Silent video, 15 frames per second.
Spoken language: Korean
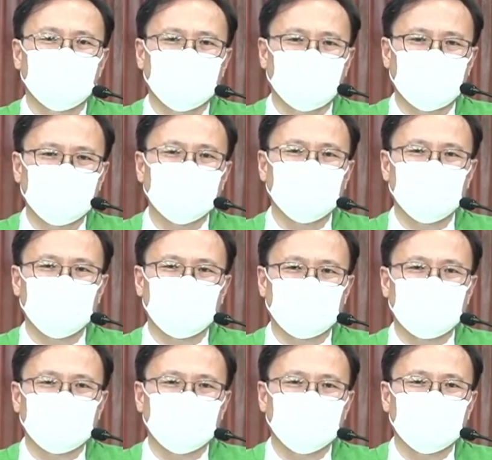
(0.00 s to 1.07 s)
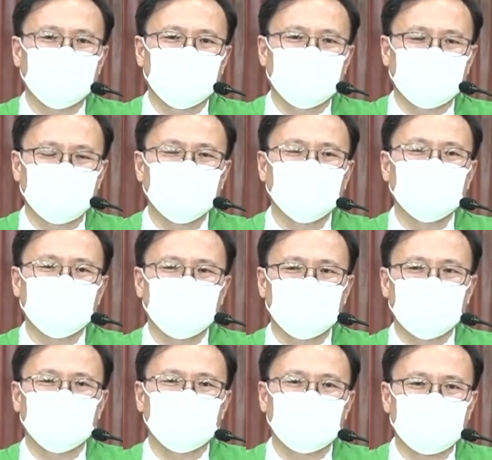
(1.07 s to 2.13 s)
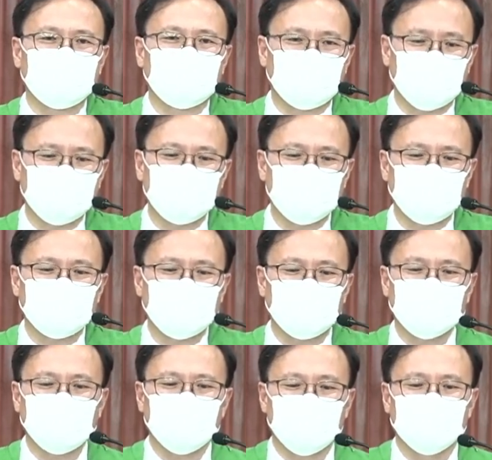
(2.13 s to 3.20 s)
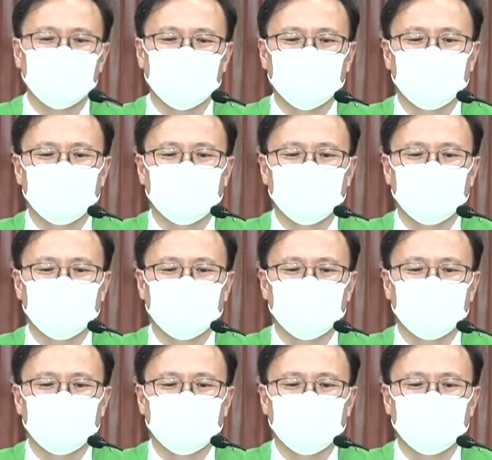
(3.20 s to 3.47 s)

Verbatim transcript: 아니면 늘 깨어서 하나님 안에